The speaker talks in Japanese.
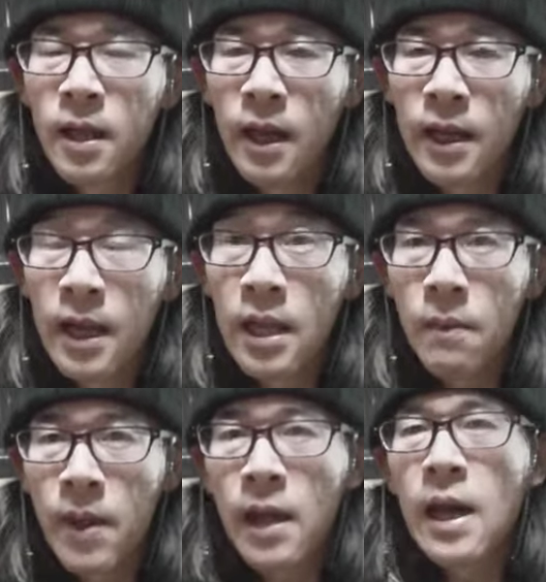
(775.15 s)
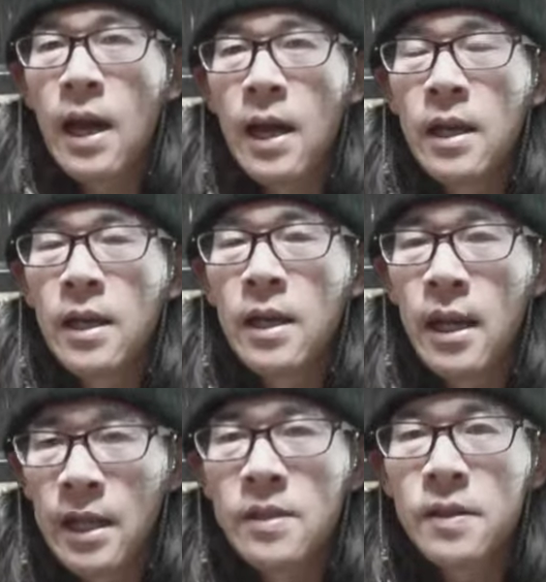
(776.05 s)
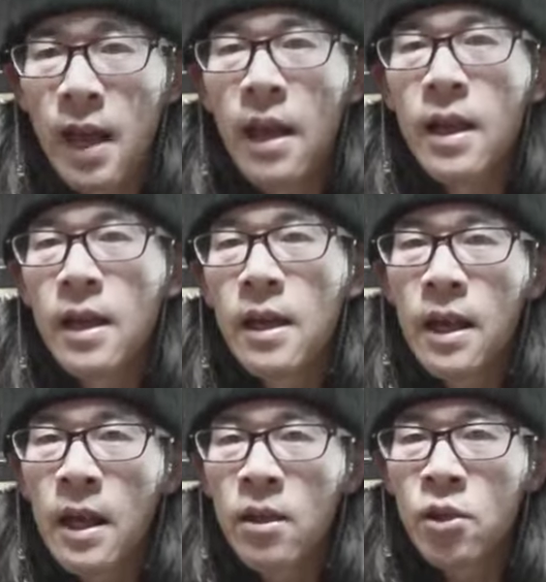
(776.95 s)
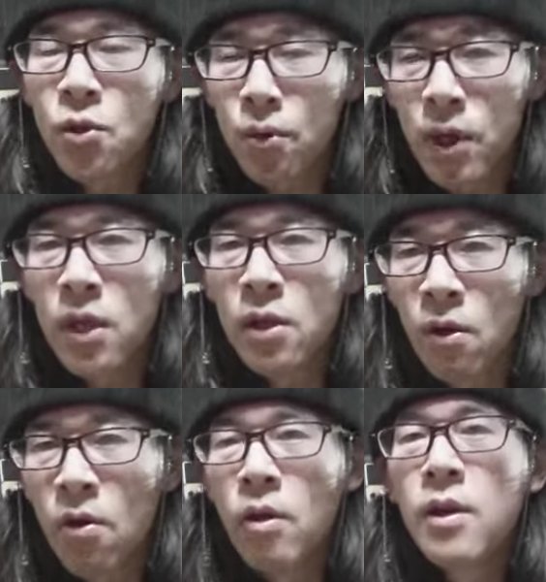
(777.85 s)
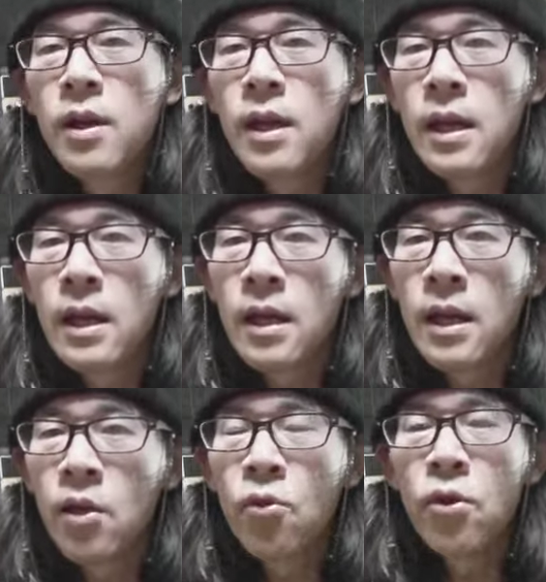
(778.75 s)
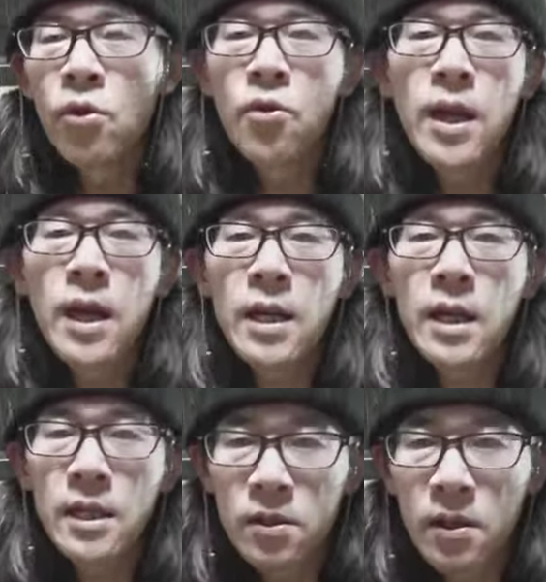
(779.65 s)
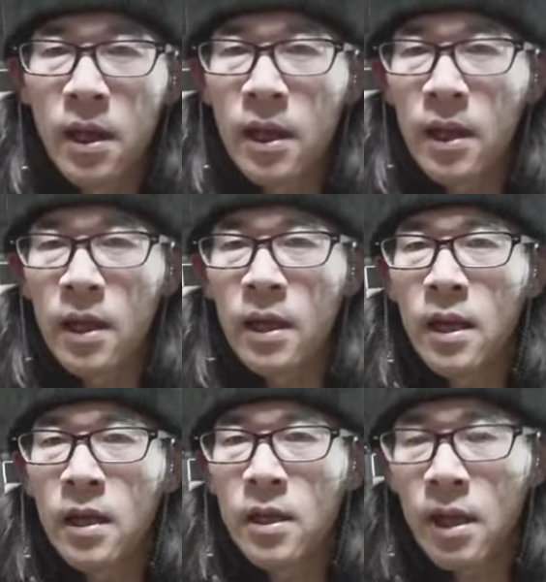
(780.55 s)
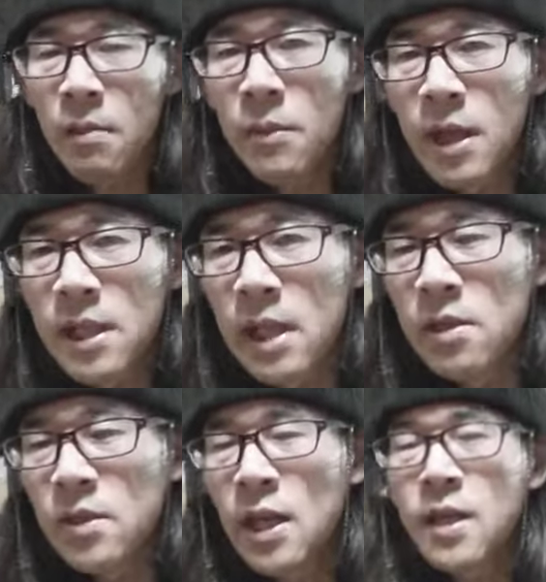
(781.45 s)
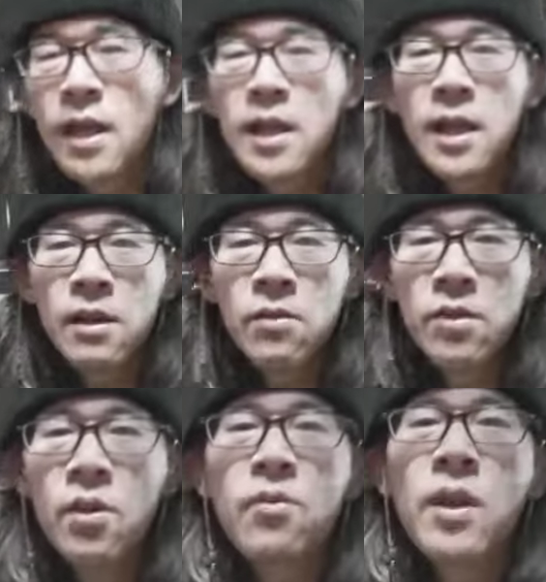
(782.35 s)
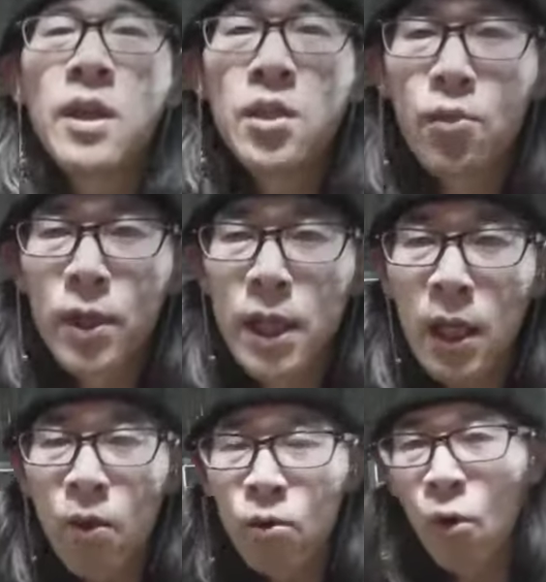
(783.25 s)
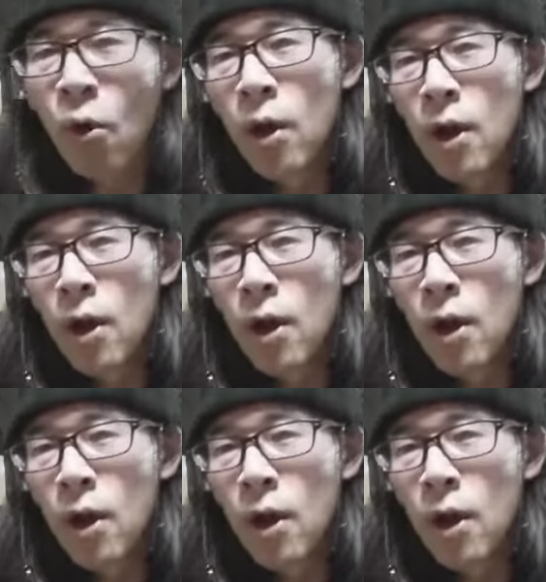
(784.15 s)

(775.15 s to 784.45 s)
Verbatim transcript: えー、電機メーカーがですね、えー、と商品を、えー、世の中に出す、えーね、皆さんに使っていただくっていうことは非常に先ほど